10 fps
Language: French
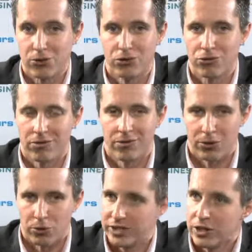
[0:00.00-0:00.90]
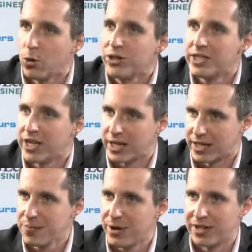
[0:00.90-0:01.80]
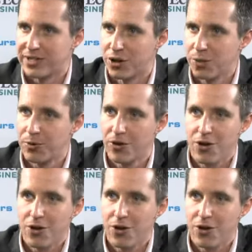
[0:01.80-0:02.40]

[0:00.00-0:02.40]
entre 0 euh, et 10 salariés, par exemple,